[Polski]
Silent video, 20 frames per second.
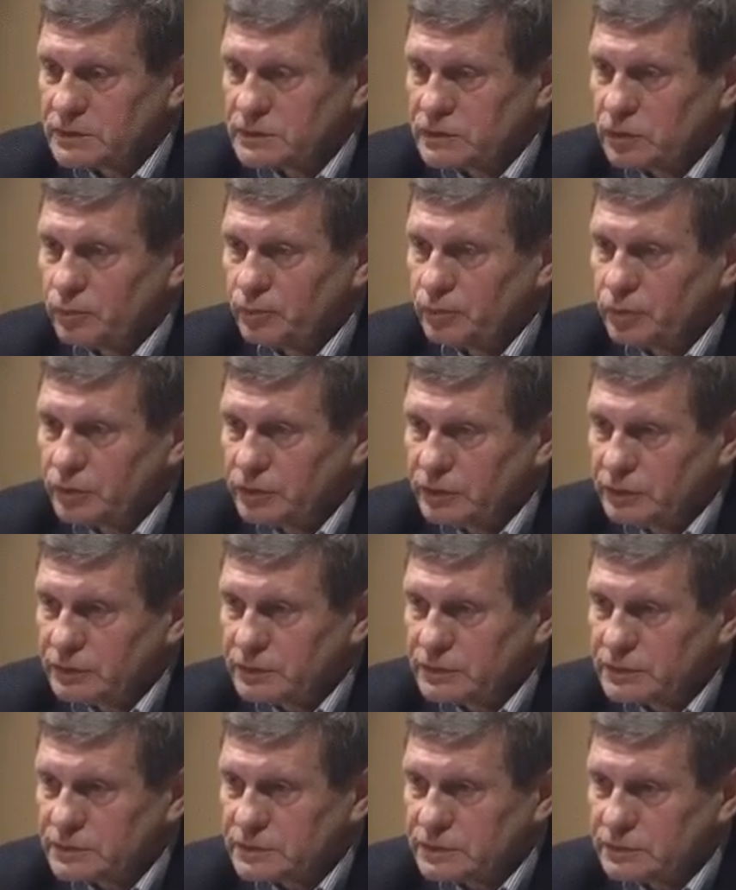są
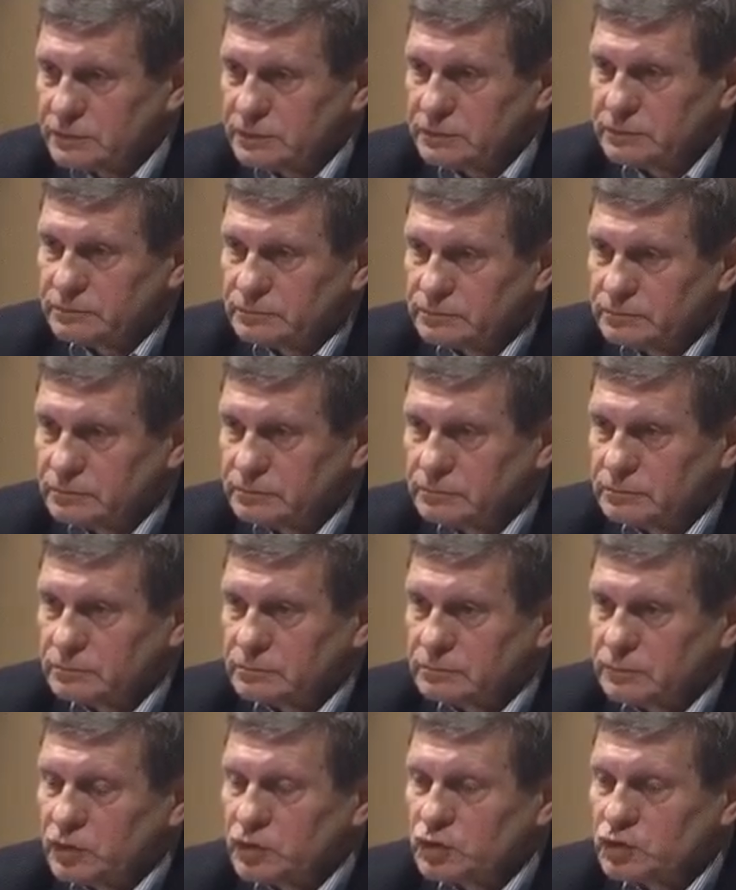politycy,
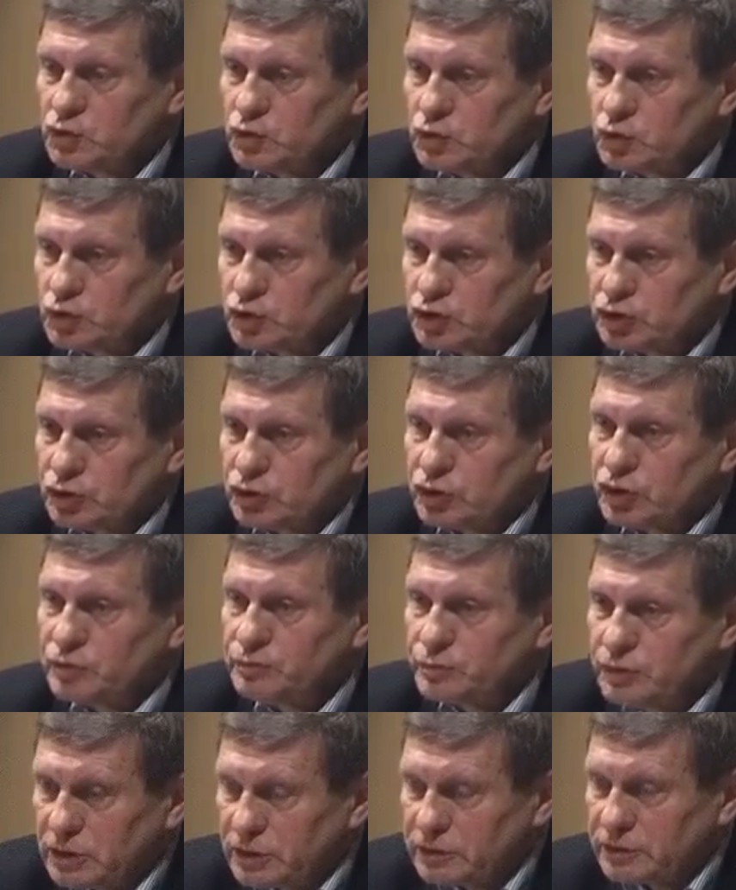jest duży,
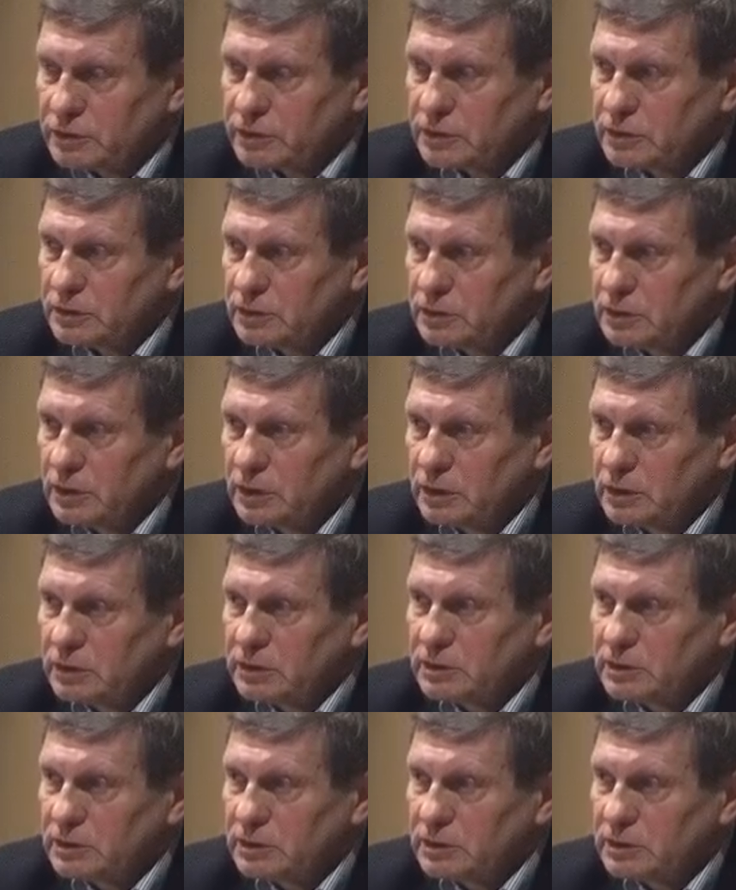chybionych.